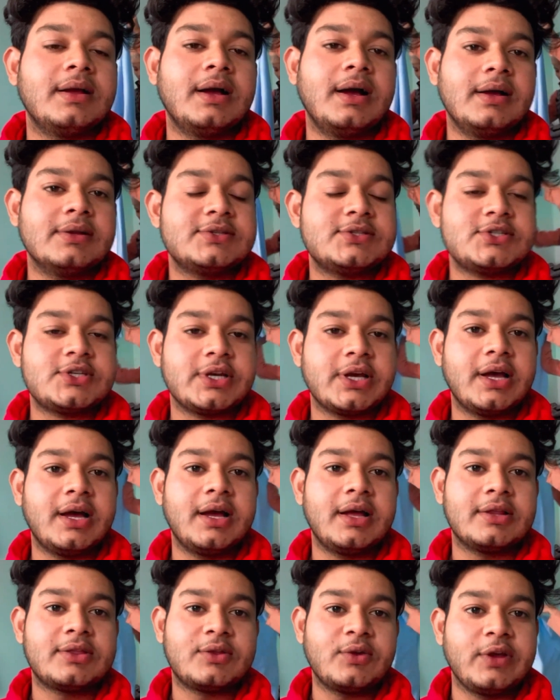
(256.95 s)

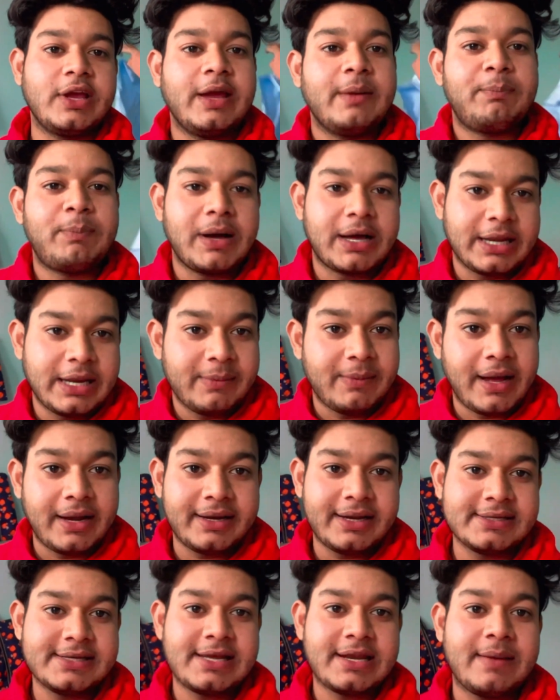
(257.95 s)
अच्छा तो ये पगड़ी
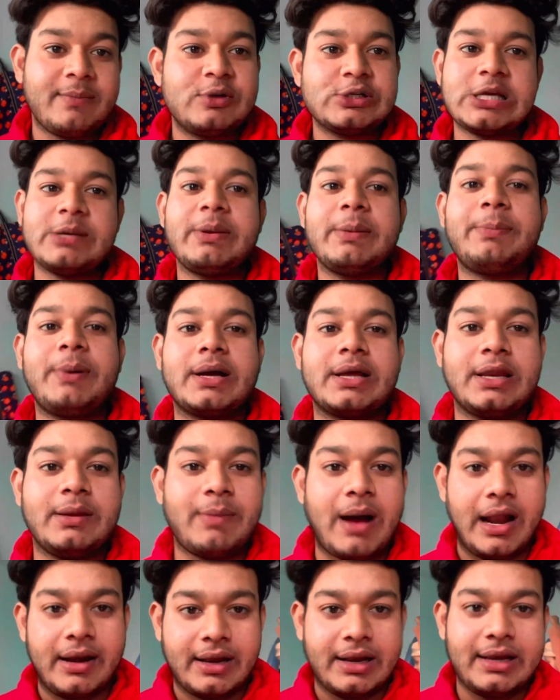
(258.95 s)
बांधने जा रहा है मुझे भी पगड़ी
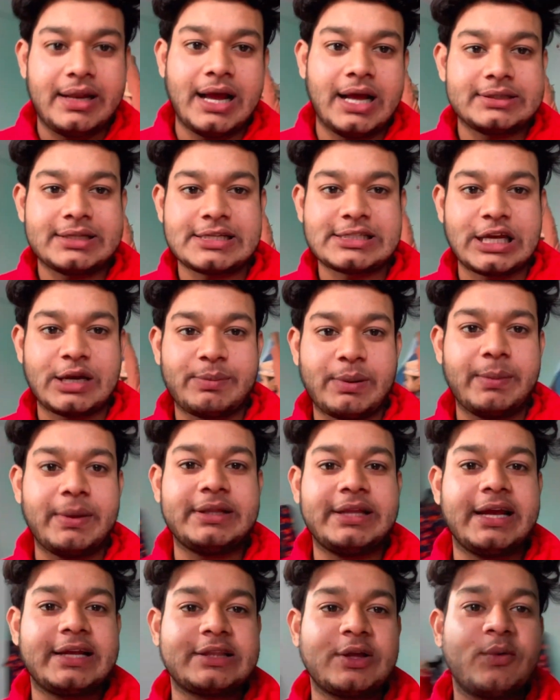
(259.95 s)
बांधने नहीं आता सर पे मैं
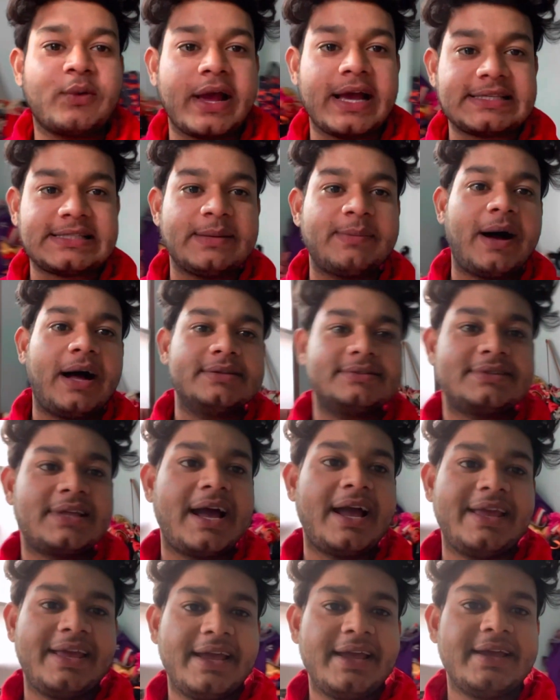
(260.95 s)
देखता हूँ कैसे बांधता
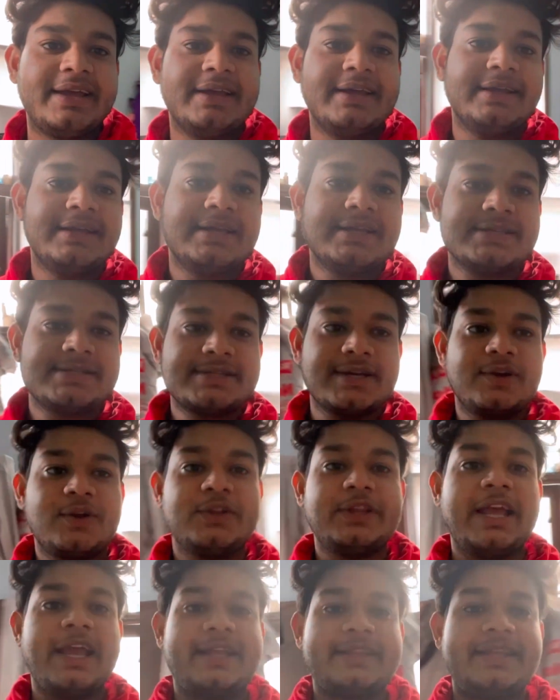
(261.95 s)
है ये चलो
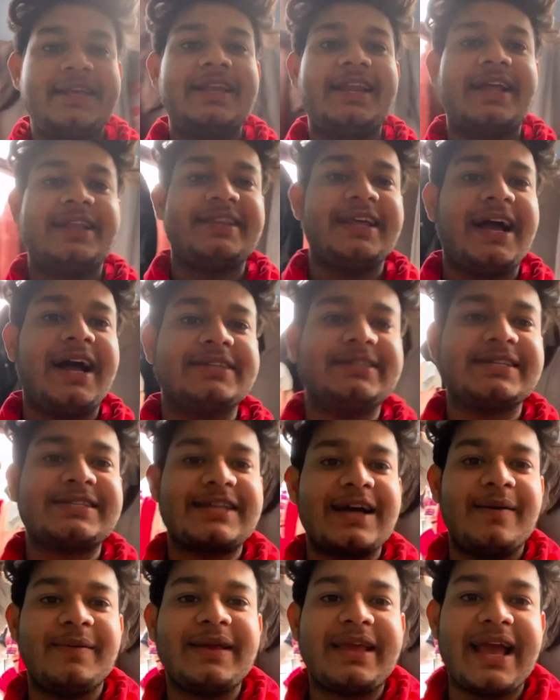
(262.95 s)
देख ही लेते हैं आज
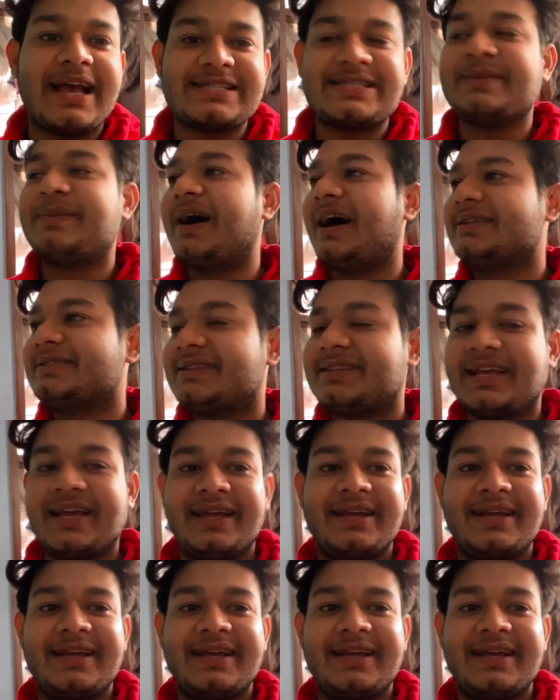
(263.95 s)
इसका भी कैसे बांधते